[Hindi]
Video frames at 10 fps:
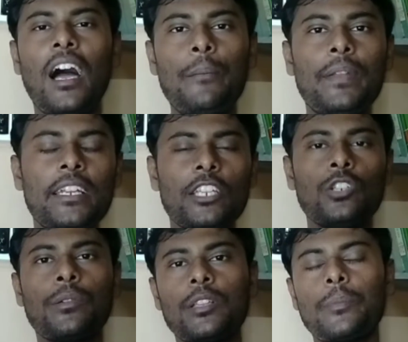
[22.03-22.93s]
नया अपडेट
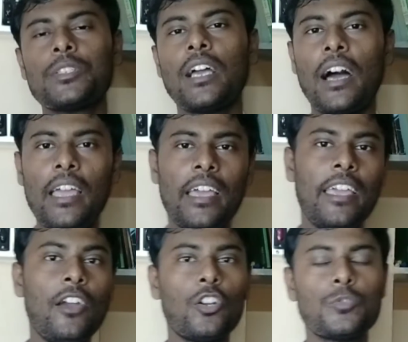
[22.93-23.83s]
यूट्यूब की तरफ से आए
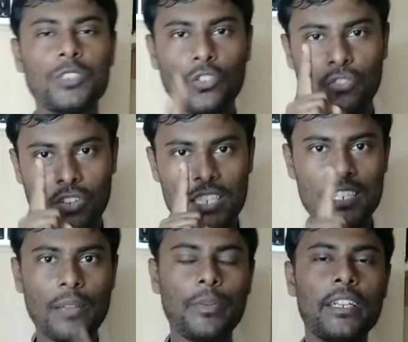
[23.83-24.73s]
हैं और उसमें जो
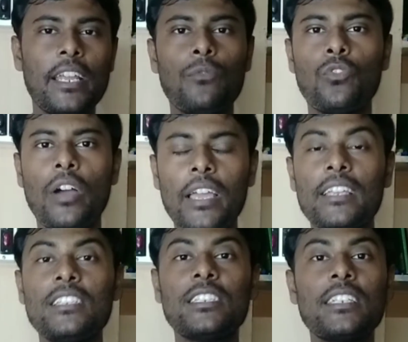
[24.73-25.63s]
फर्स्ट अपडेट है वो
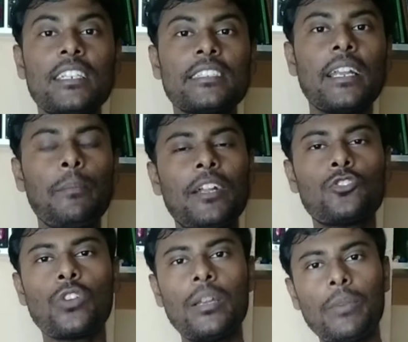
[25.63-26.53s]
है कि जिनके चैनल
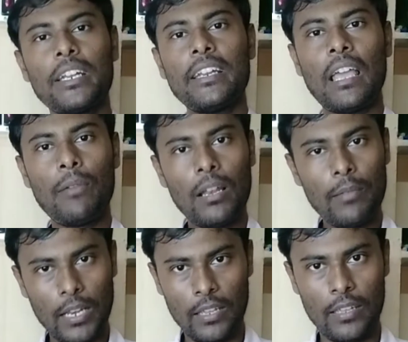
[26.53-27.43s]
पर ज्वाइन बटन
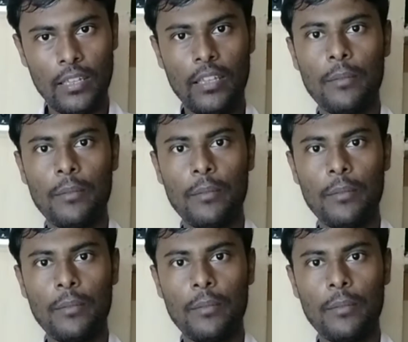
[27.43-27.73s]
अवेलेबल है